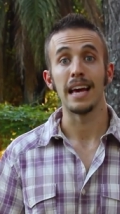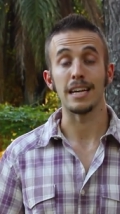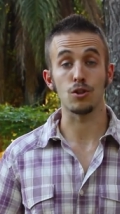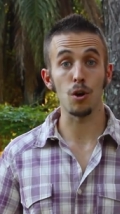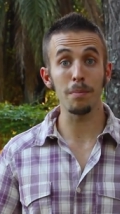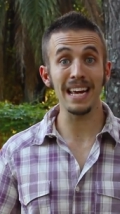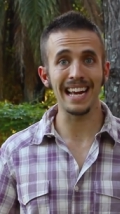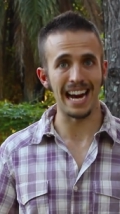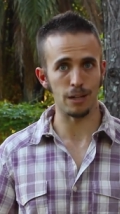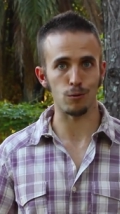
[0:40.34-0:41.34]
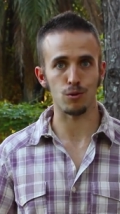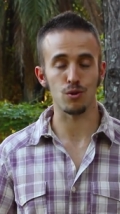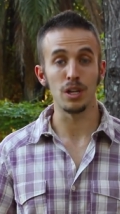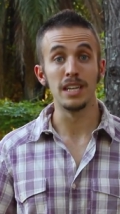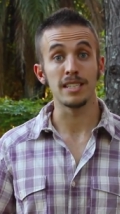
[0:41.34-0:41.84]
É sobre
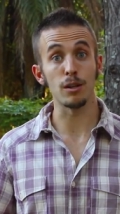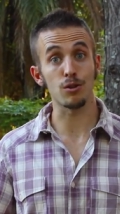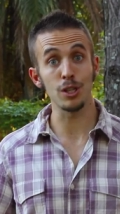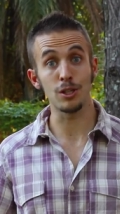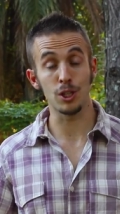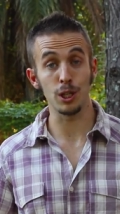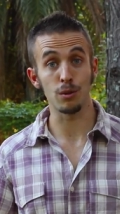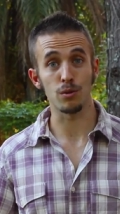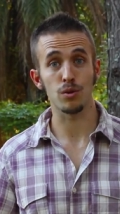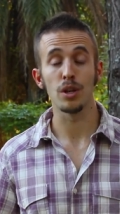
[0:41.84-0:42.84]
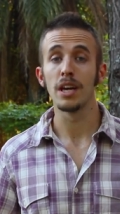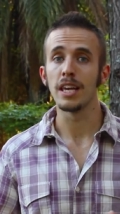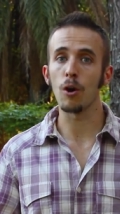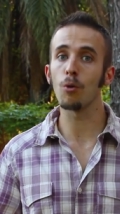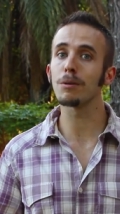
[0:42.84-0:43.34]
gatos, seus sentidos
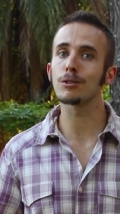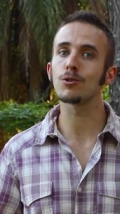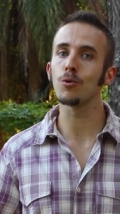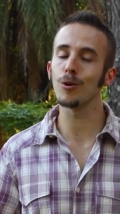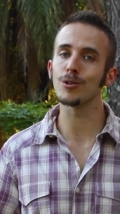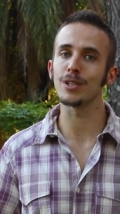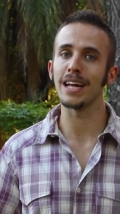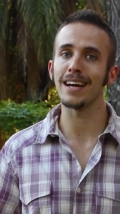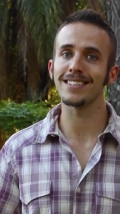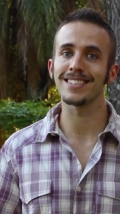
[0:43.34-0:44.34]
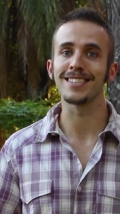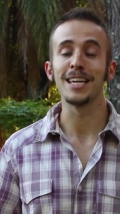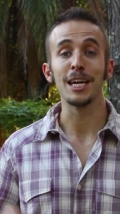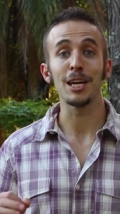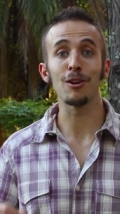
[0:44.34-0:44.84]
e algumas curiosidades
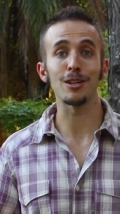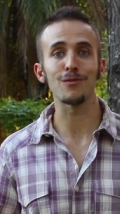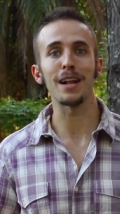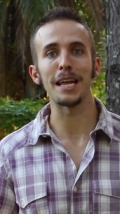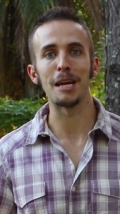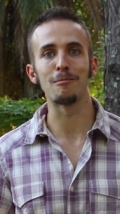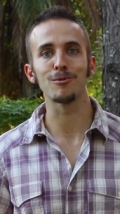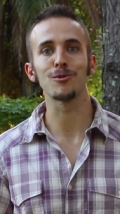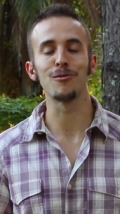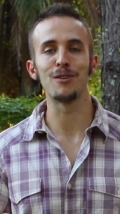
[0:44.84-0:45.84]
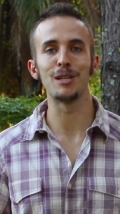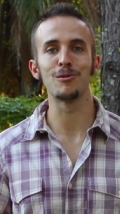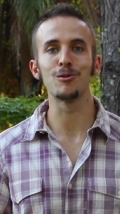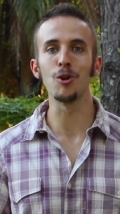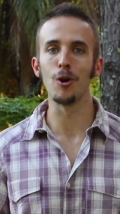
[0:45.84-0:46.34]
que nós falaremos no vídeo de